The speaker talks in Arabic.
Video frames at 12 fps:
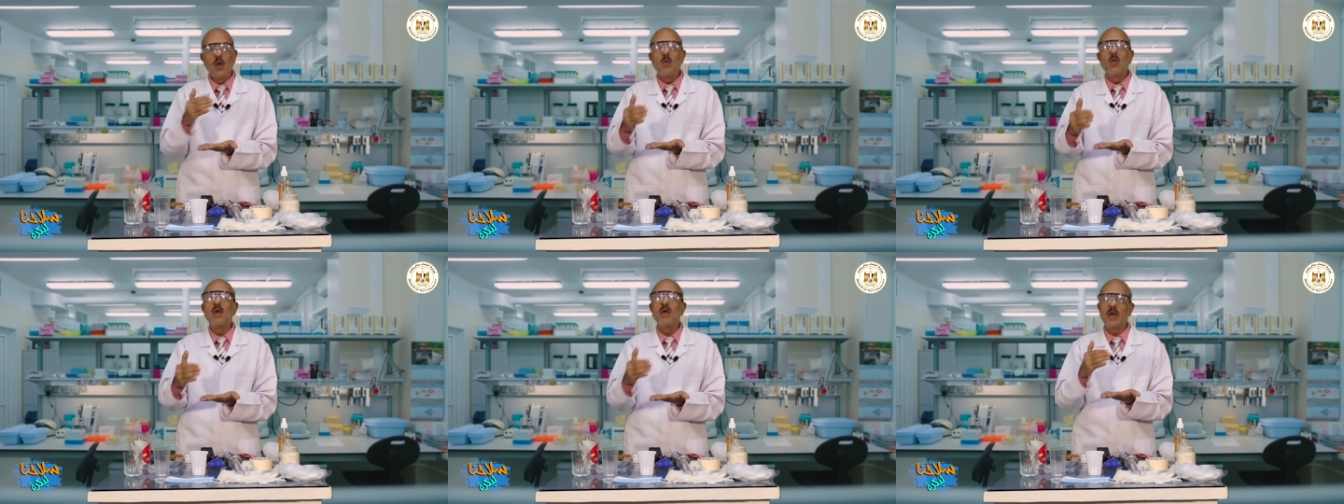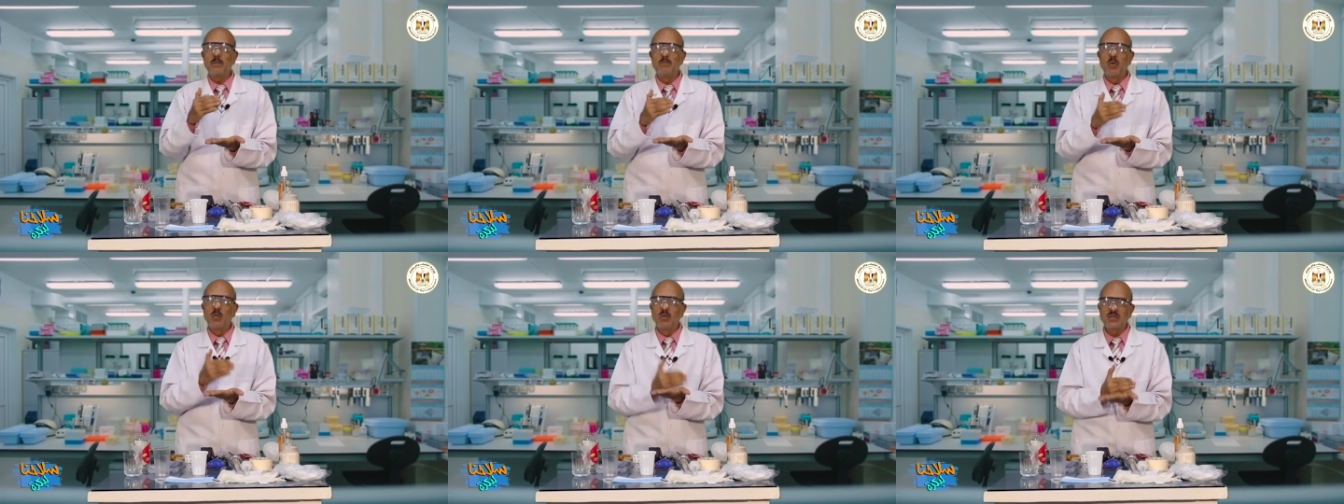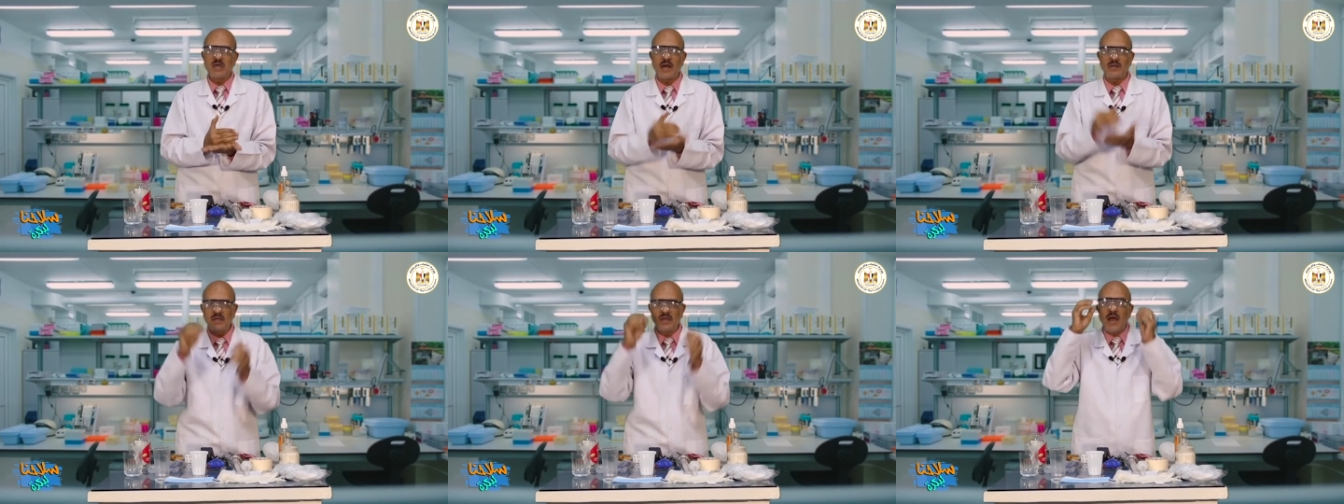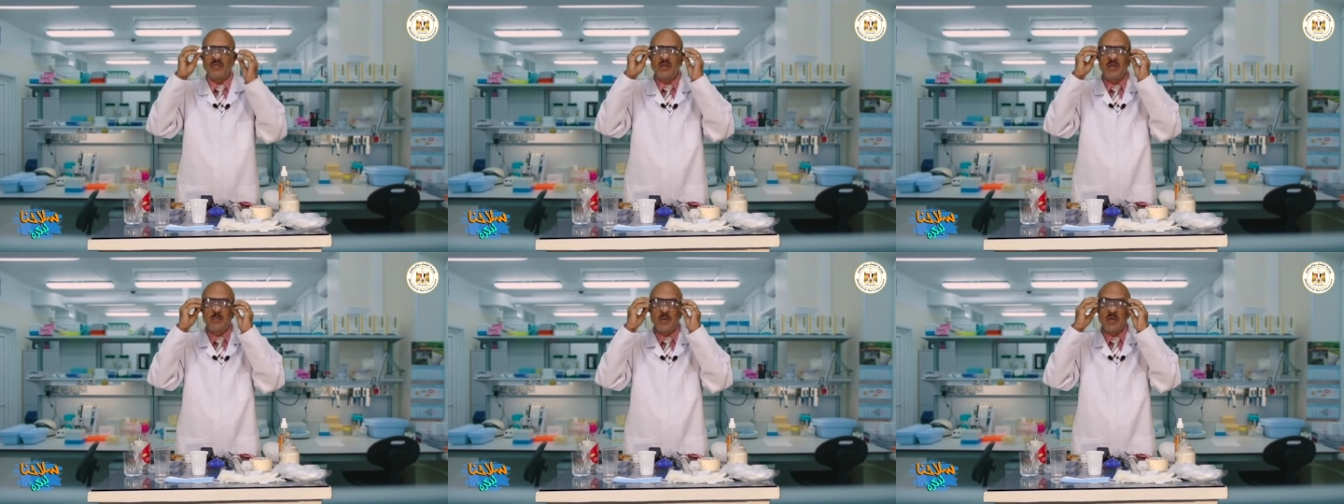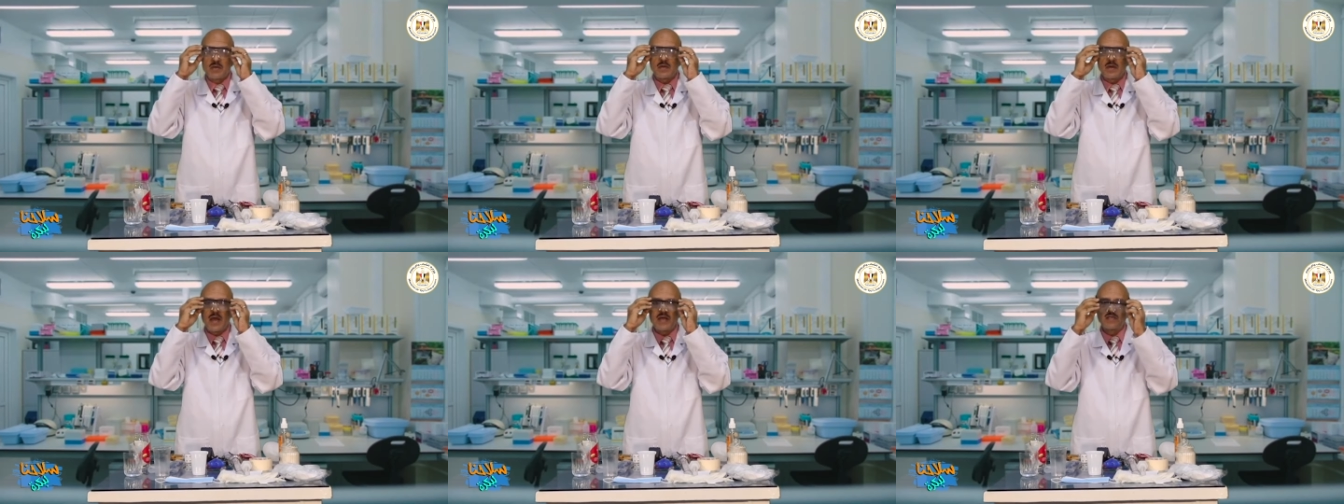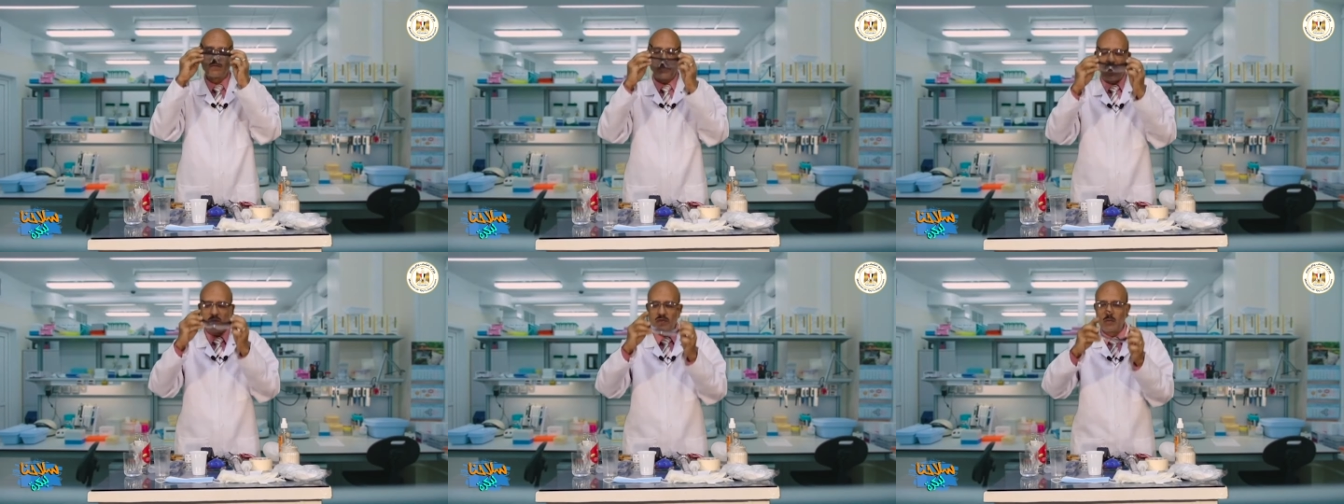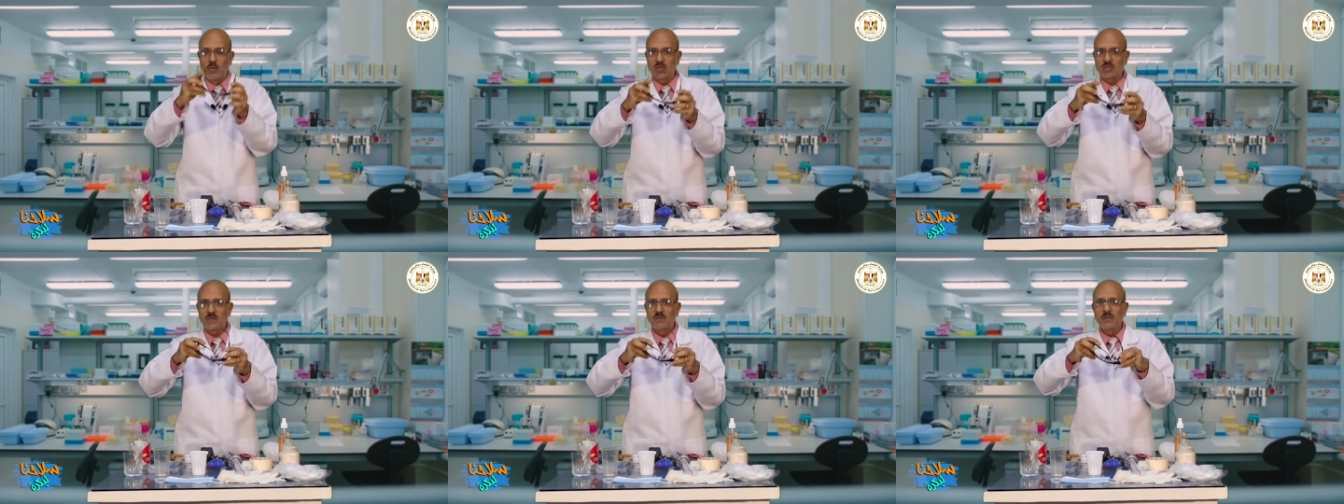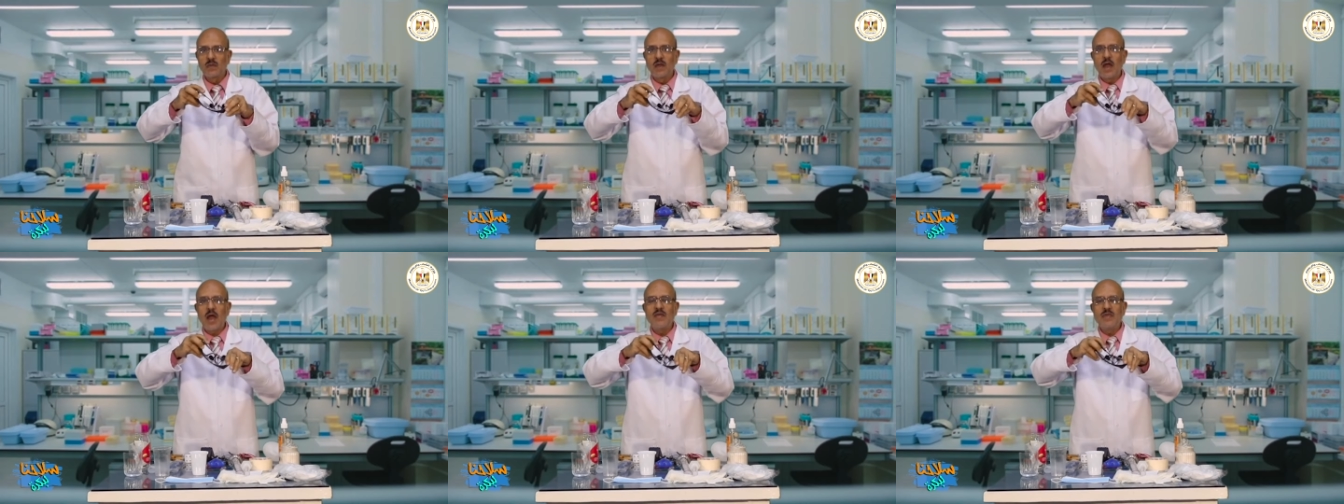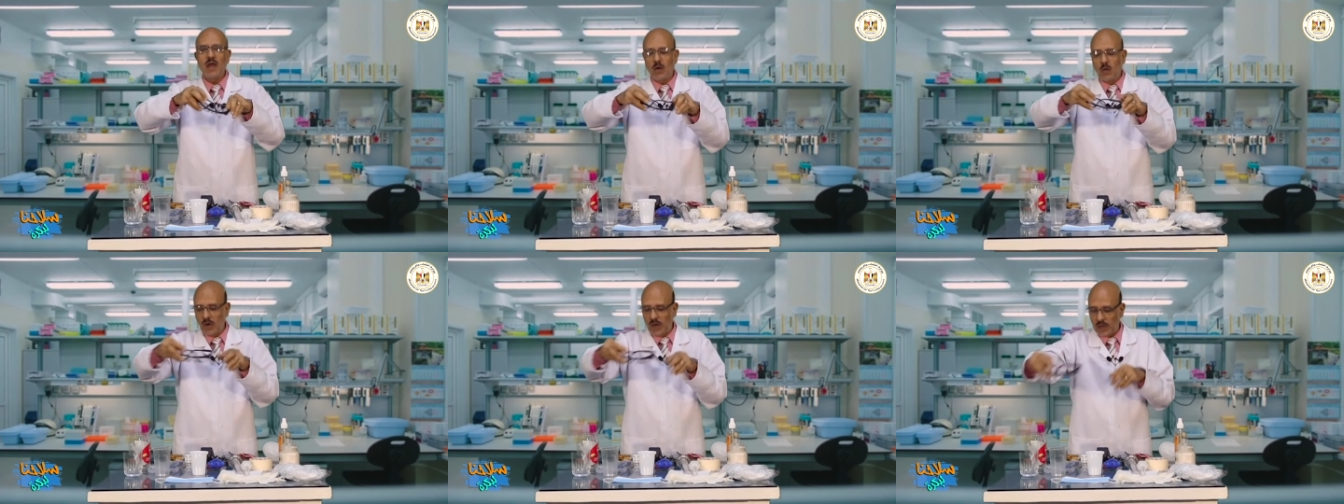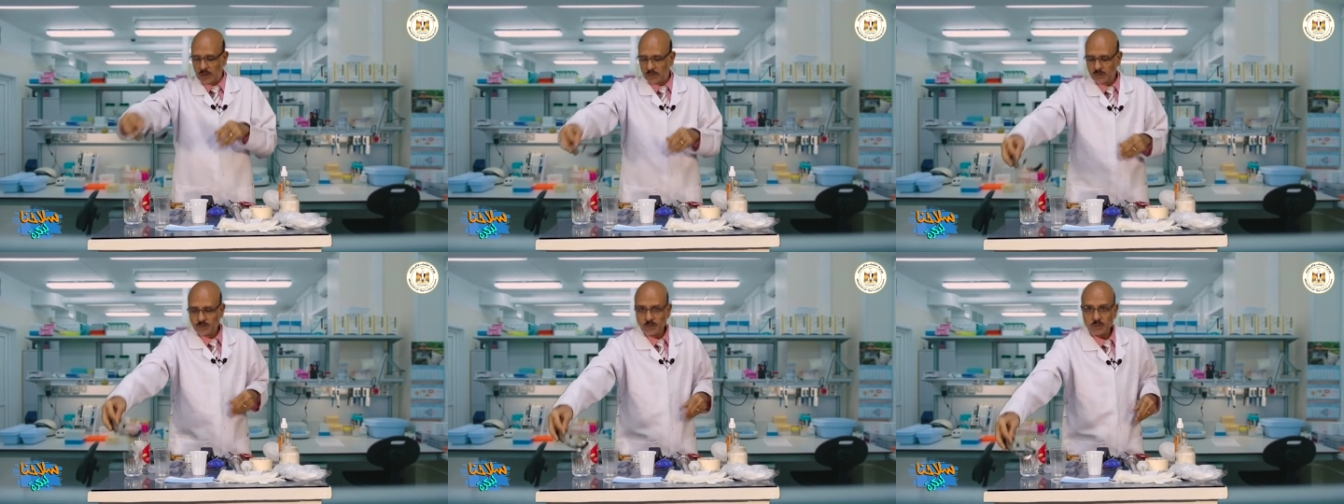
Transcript: وبمساعده حد كبير لازم حد مرشد ادي اول حاجه